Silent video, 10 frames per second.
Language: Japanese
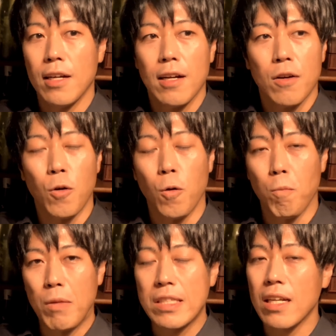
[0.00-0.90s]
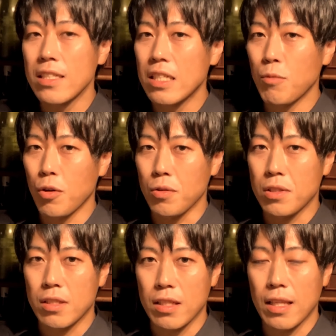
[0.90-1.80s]
こう珍しいものを
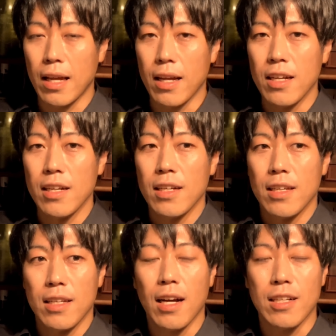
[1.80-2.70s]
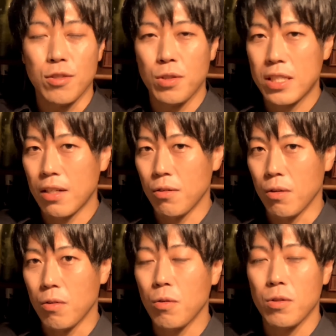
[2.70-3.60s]
作ってなんか消費者の
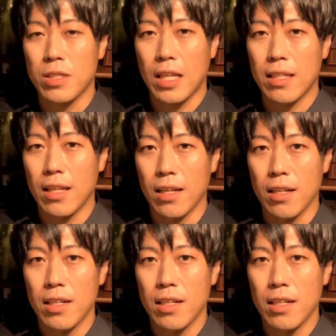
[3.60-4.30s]
心掴んで